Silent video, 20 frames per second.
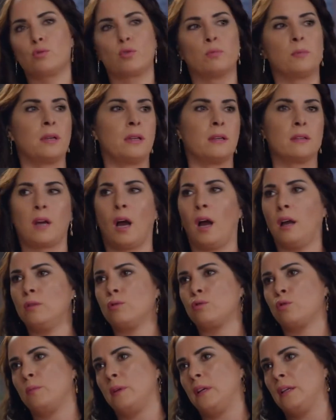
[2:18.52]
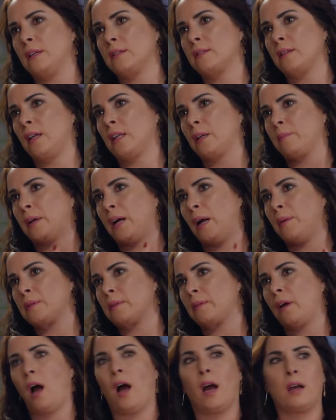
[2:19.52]
üstüme iyilik, ay üstüme iyilik sağlık. Bakar
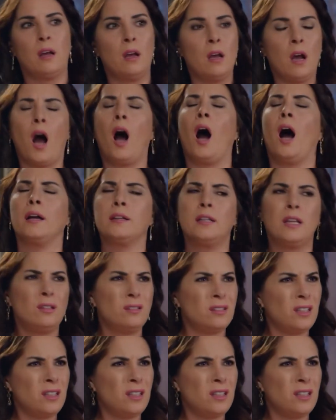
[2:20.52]
mısın? Ha, ha, ne,